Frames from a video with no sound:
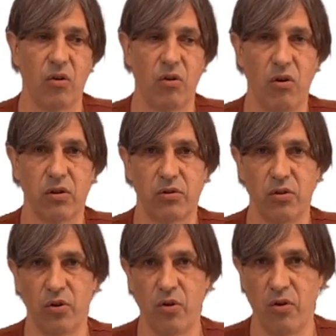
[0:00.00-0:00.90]
que lorsque
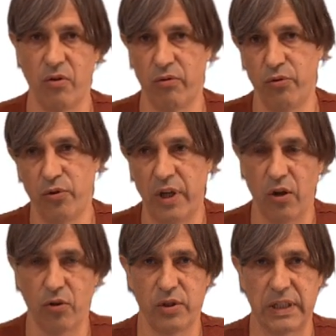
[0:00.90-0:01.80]
une
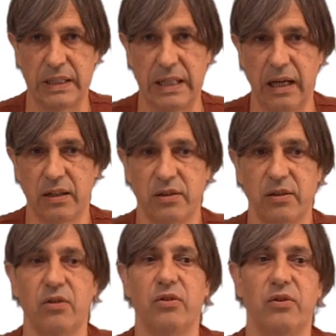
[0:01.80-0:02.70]
erreur de
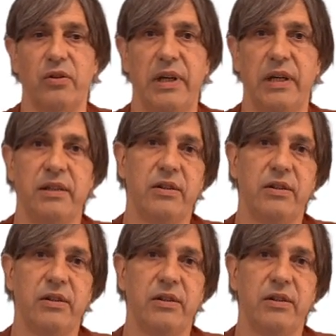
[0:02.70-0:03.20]
syntaxe euh,